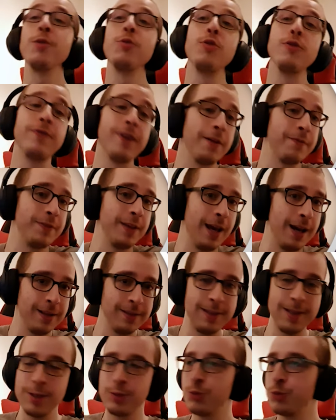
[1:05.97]
lui va via
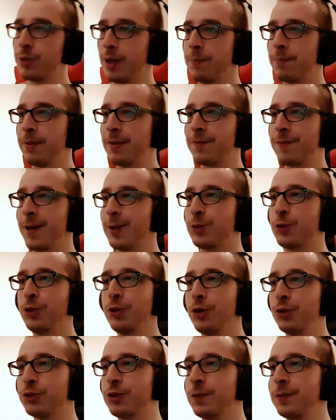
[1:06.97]
addirittura,
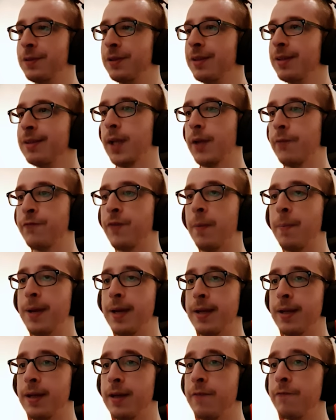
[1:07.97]
perfetto, ottimo. Va
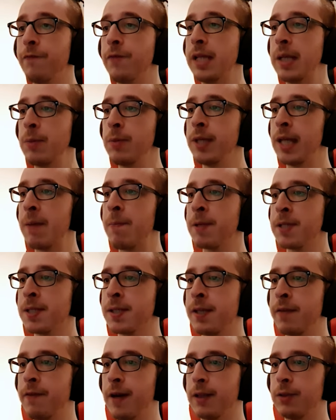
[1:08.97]
bene, vediamo di che pasta
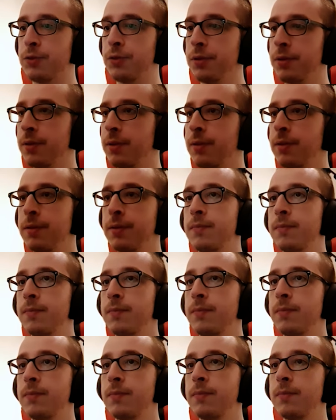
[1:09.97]
sei fatto.
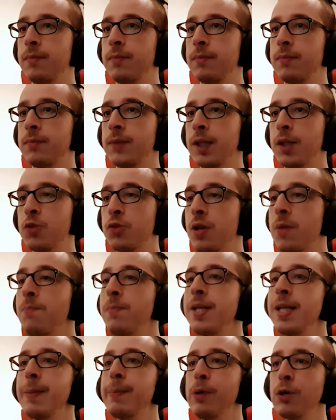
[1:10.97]
Attenzione,
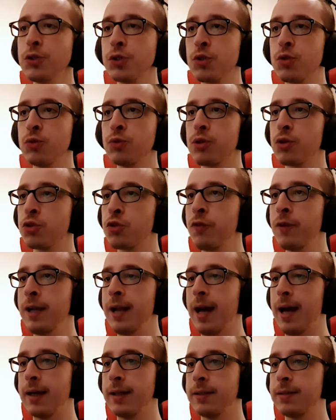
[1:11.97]
mini boss contro Shovel
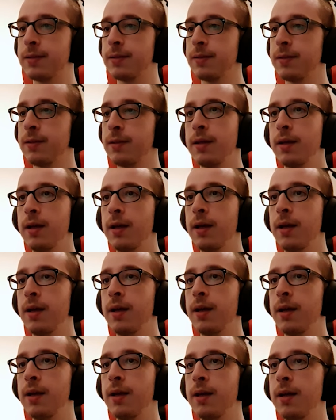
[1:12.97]
Knight. E...
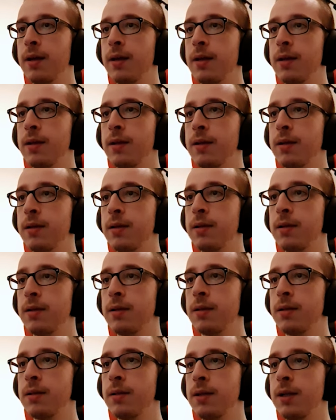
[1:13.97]

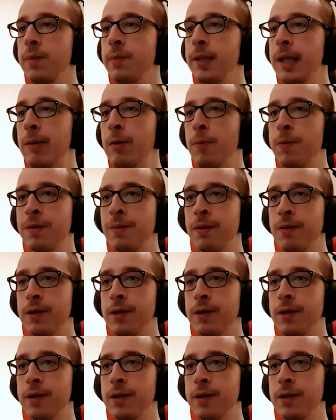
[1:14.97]
Eh, eliminiamo prima